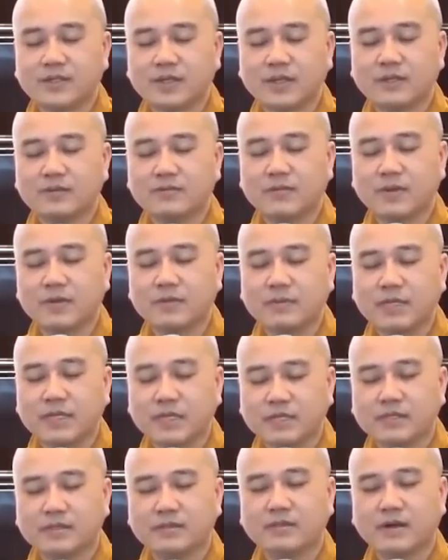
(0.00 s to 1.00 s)
cho nên mới
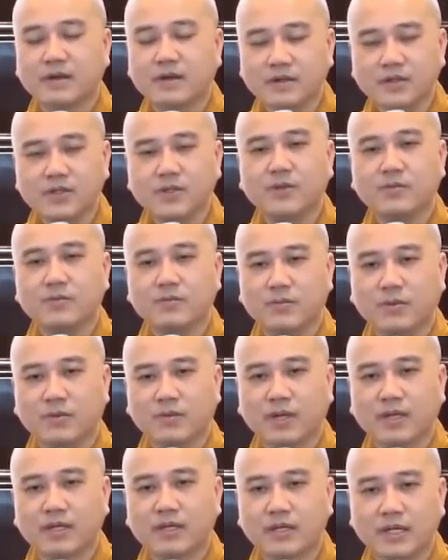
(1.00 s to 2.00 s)
biết ứng dụng một
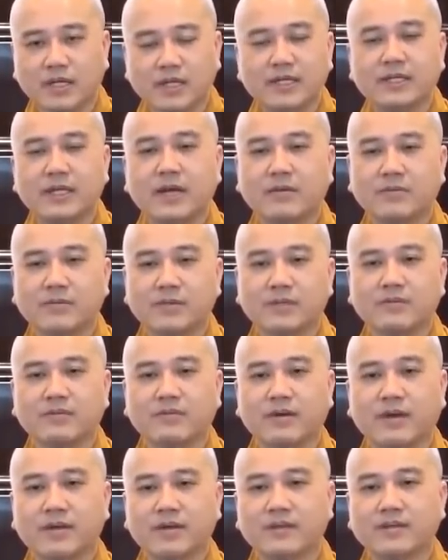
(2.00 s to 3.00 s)
cách linh động như
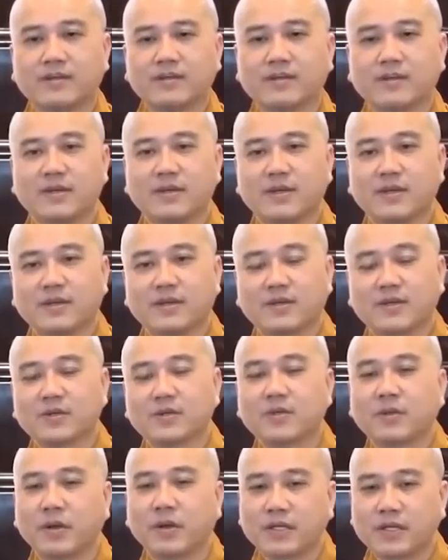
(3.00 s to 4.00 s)
vậy, có
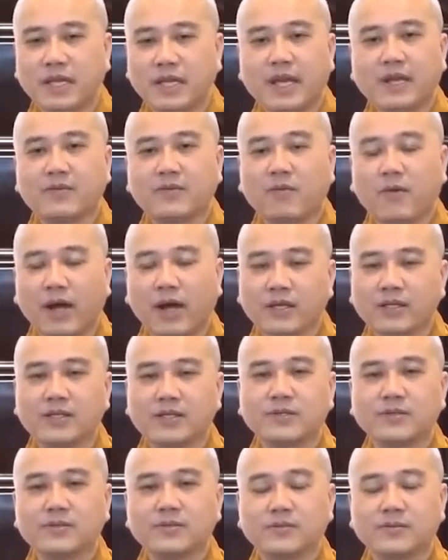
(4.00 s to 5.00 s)
tuệ giác quán
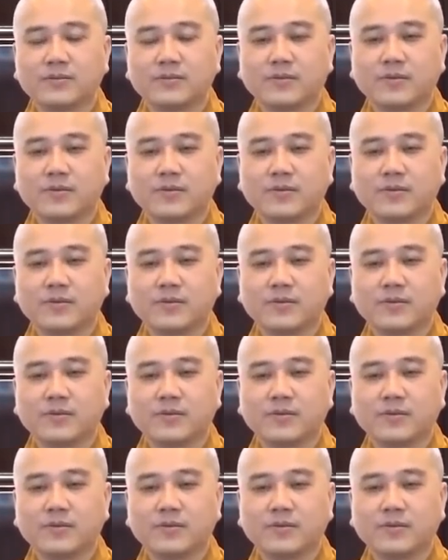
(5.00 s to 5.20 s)
chiếu.